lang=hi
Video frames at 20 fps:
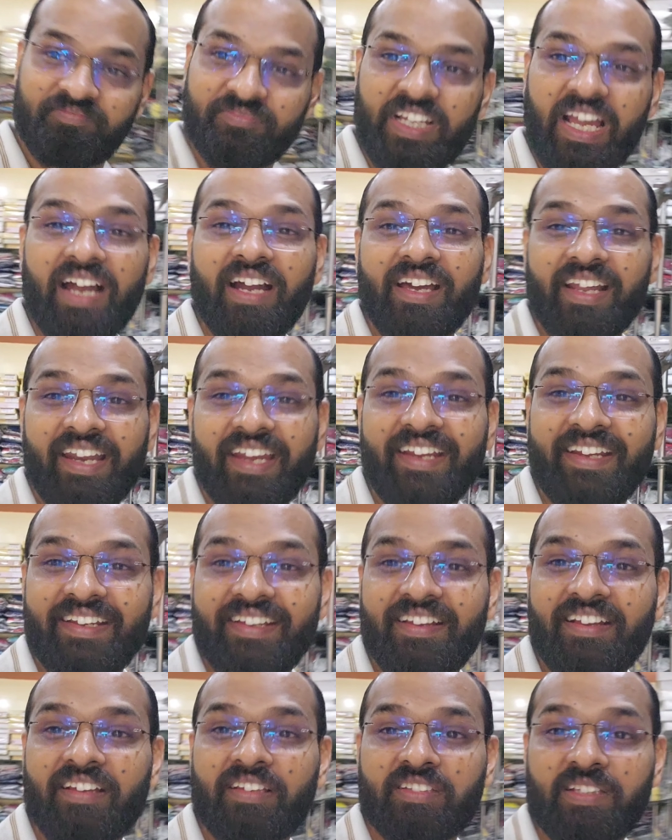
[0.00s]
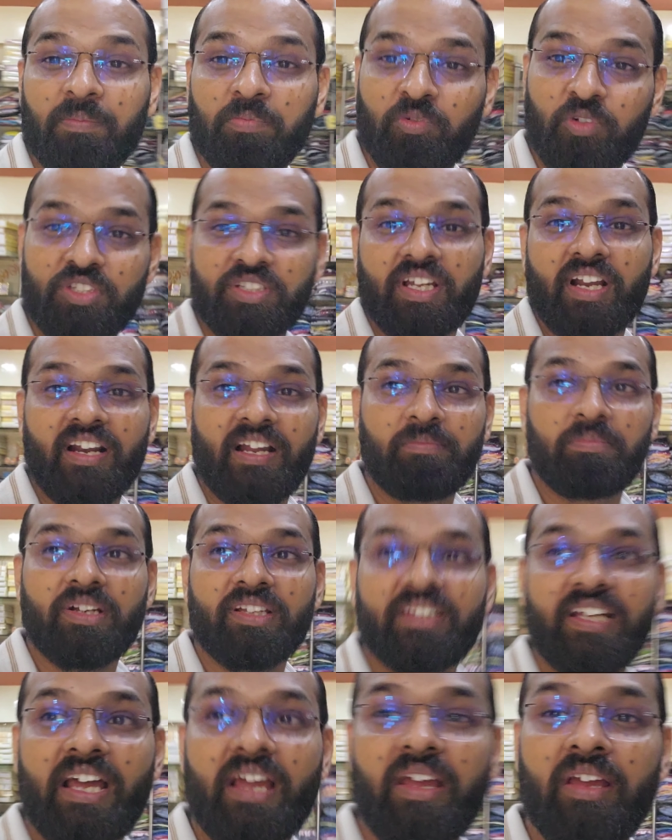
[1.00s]
क्या करें सब कुछ करना
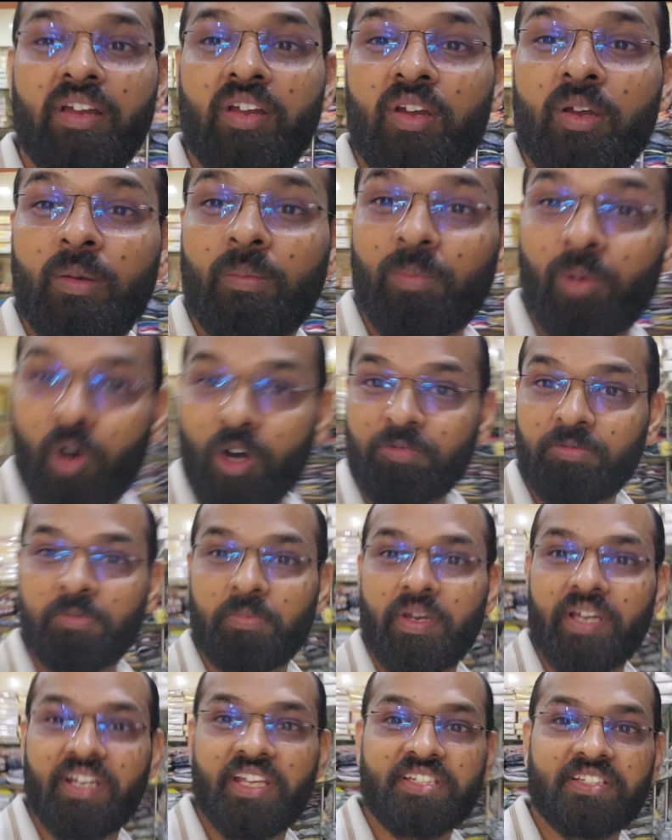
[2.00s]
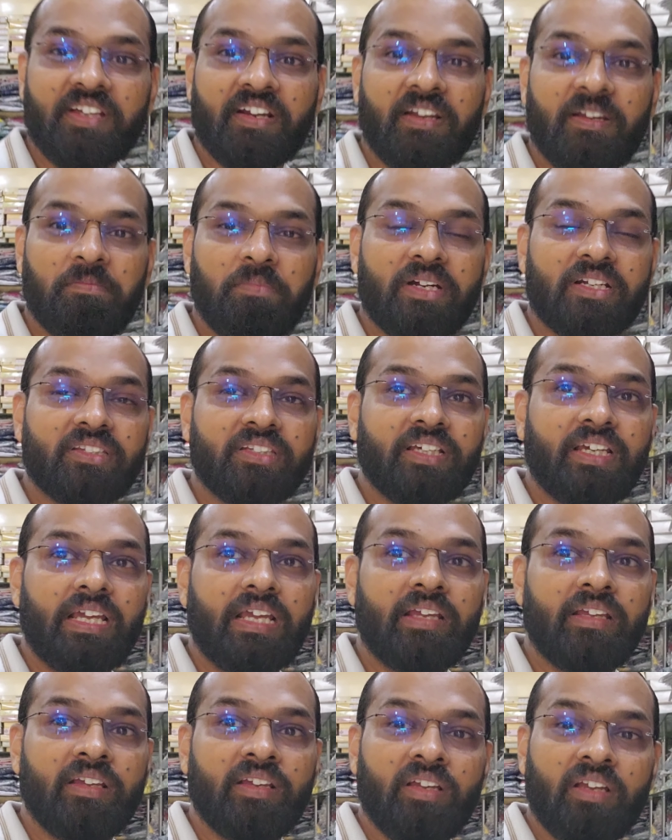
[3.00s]
पड़ता है ब्लॉग भी मैनेज करने पड़ते
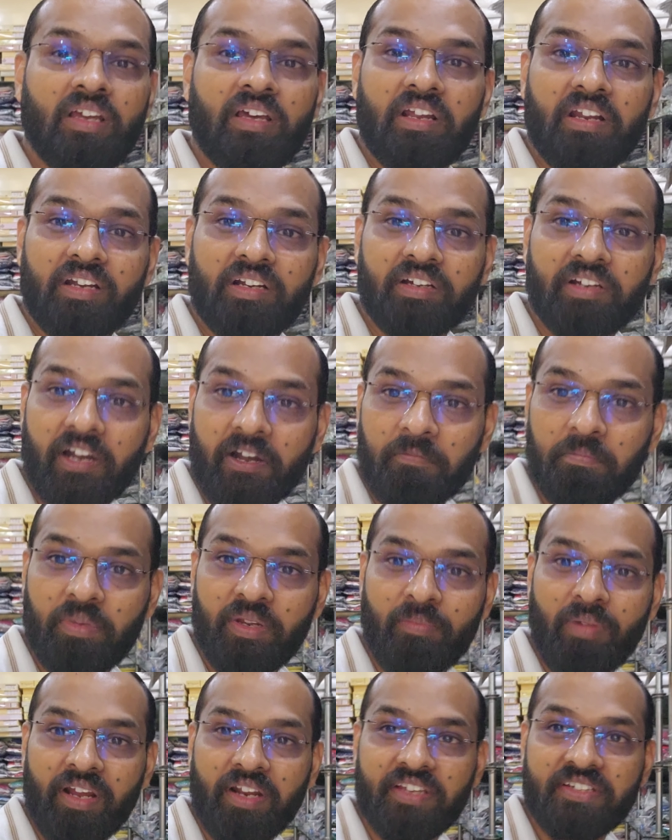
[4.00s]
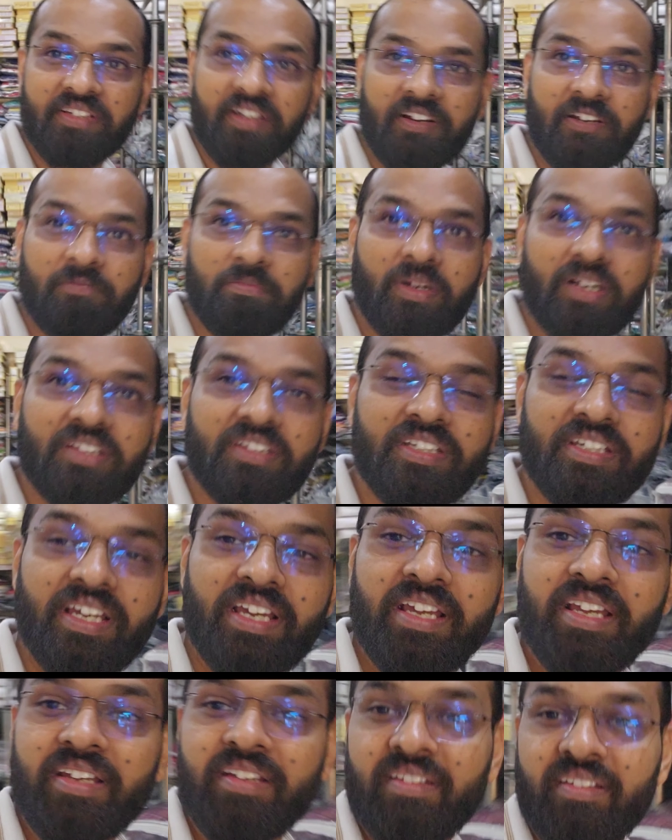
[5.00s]
हैं ट्रिप भी मैनेज करनी पड़ती
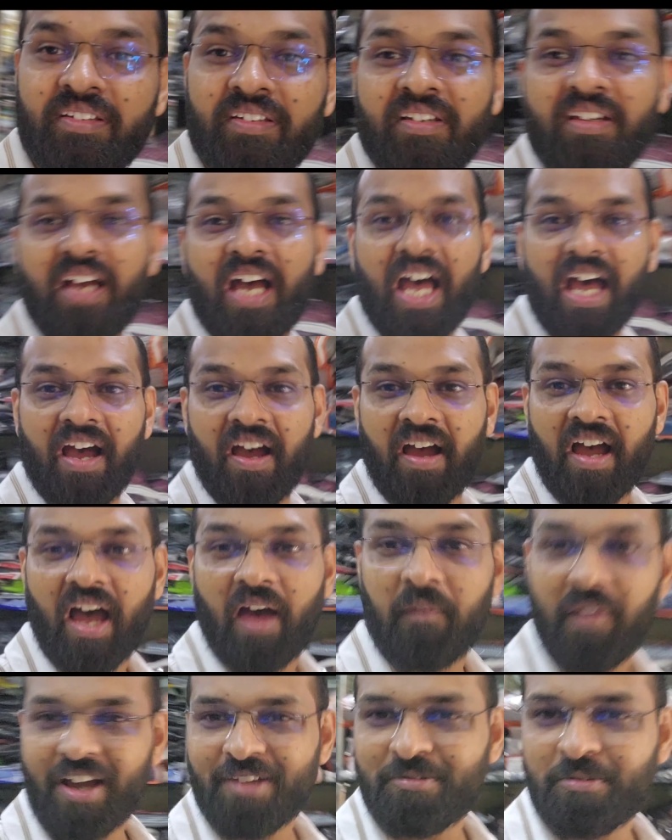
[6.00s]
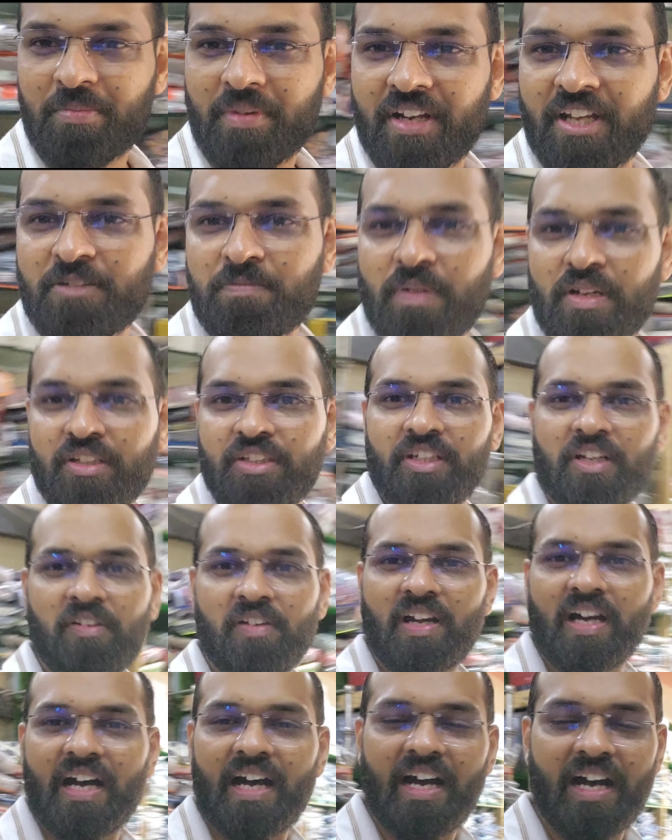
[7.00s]
है आवाज़ भी मैनेज पड़ती है
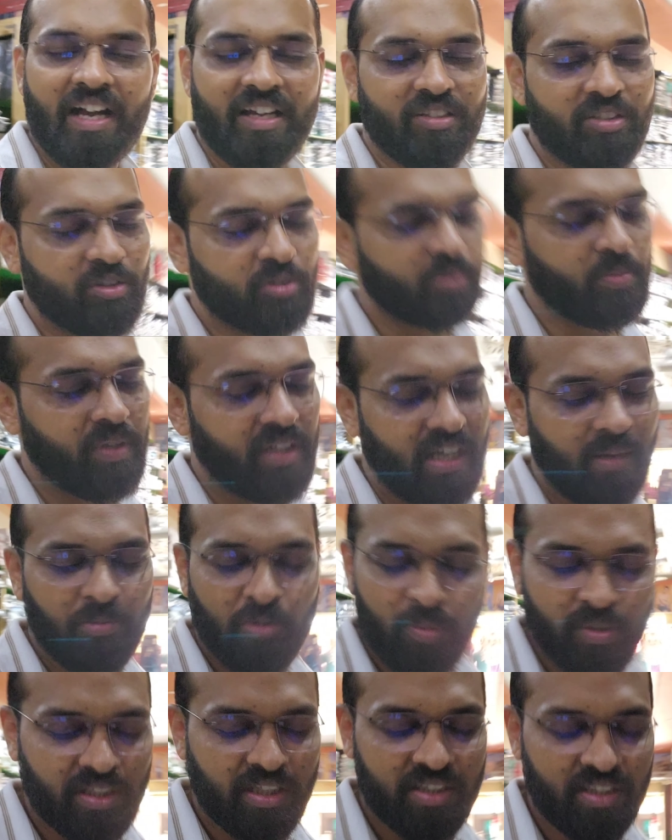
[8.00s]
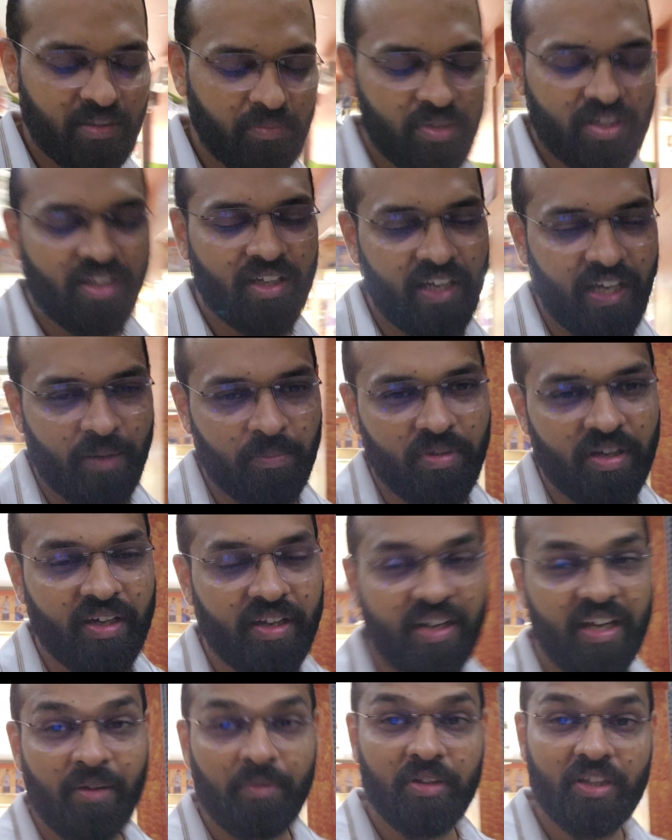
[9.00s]
और आज तो मैंने आपको बताया था ना मेरा कैमरा
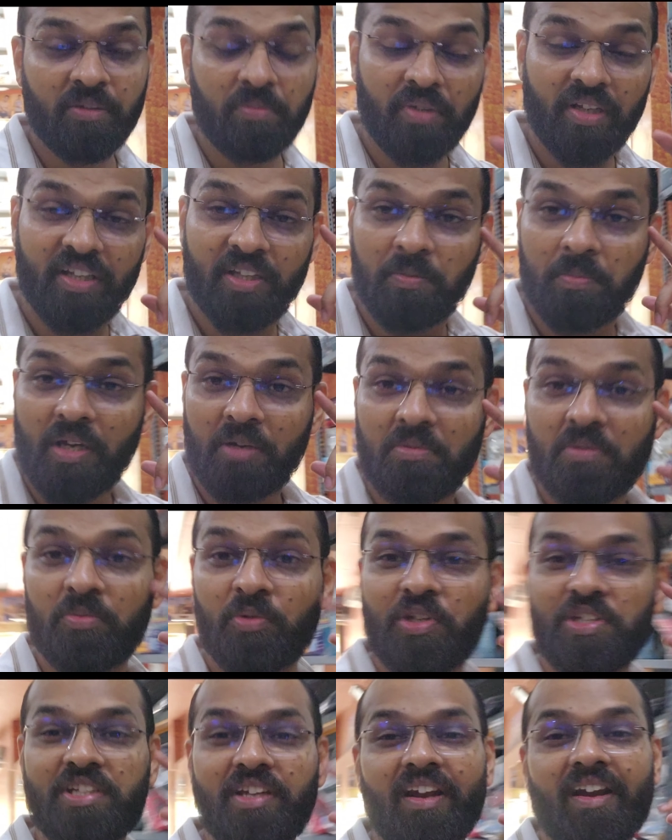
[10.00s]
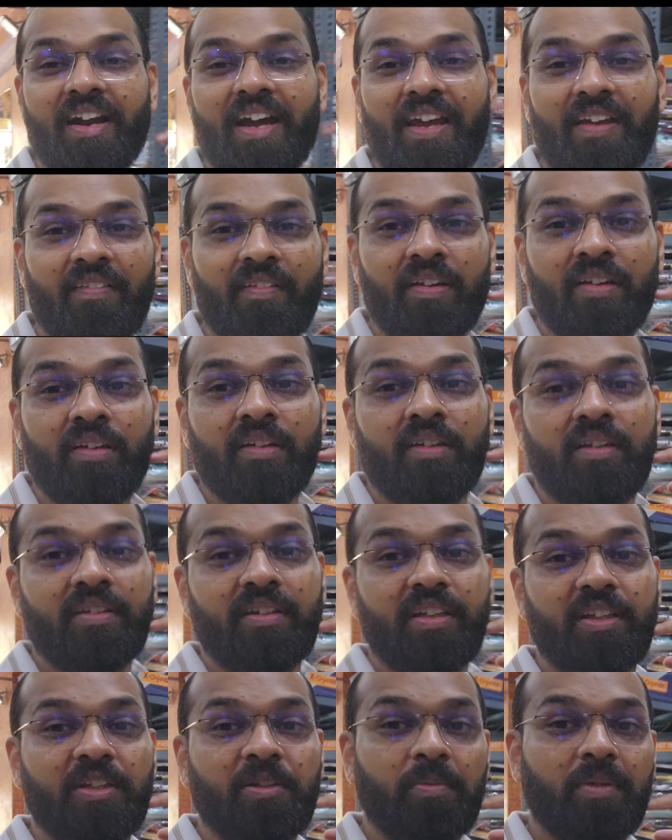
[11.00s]
करके अभी तक मेरे दिमाग में वही चल रहा है
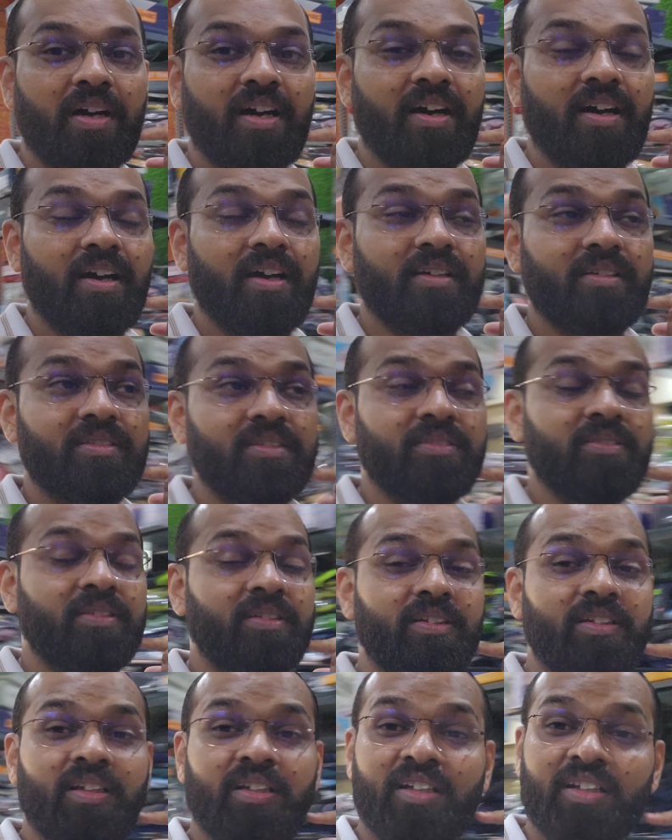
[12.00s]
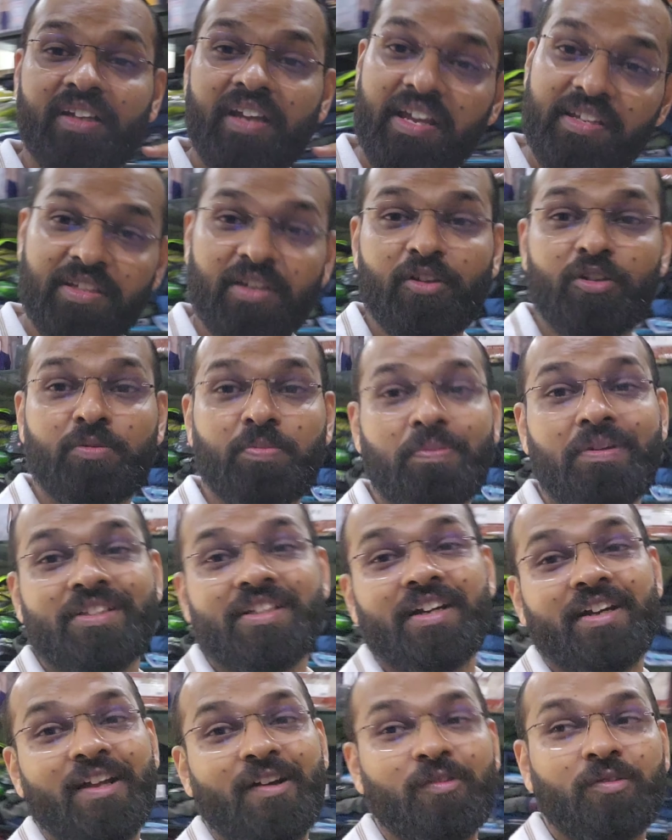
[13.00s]
कि दिमाग कैसे उस पर
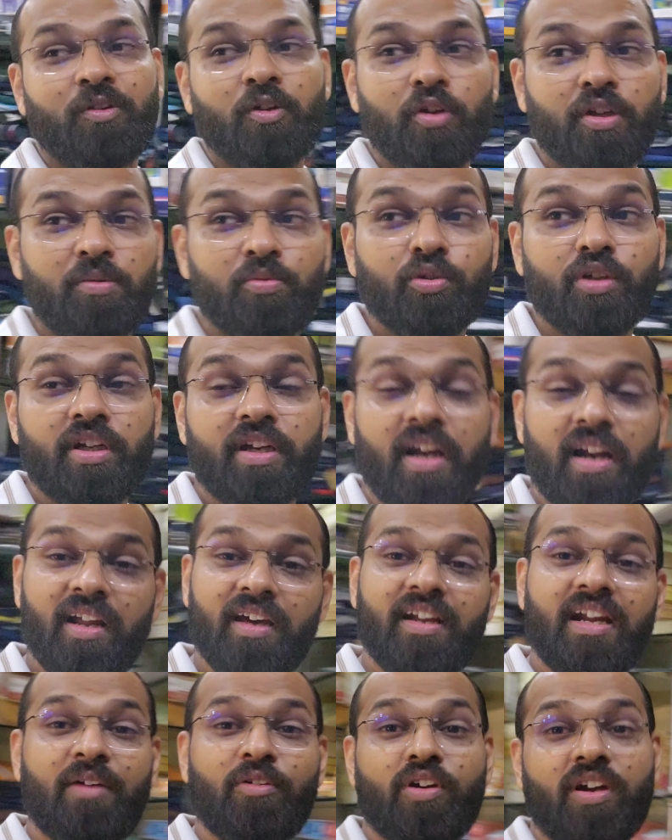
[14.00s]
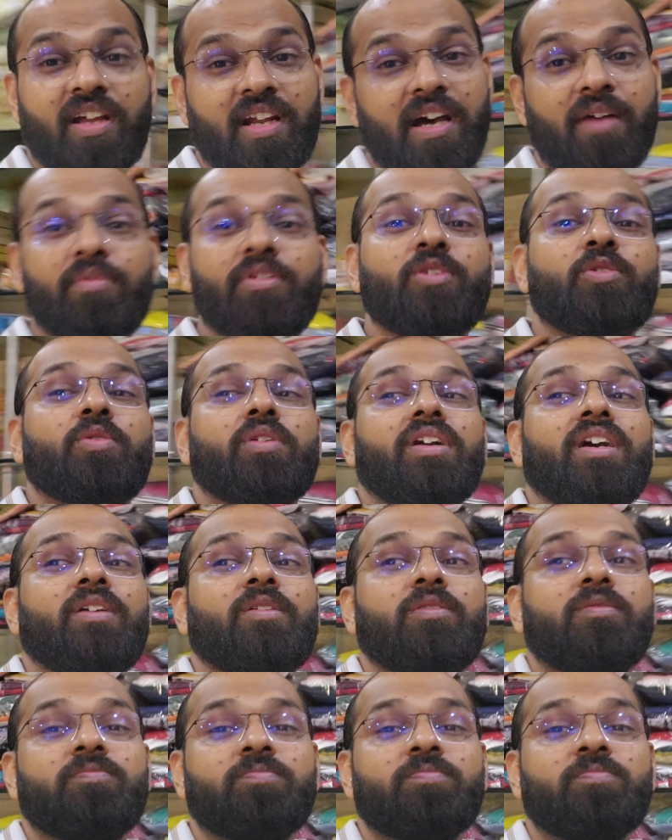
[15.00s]
सेट आऊँ क्योंकि मुझे डर लग रहा है वो ख़राब नहीं हो गया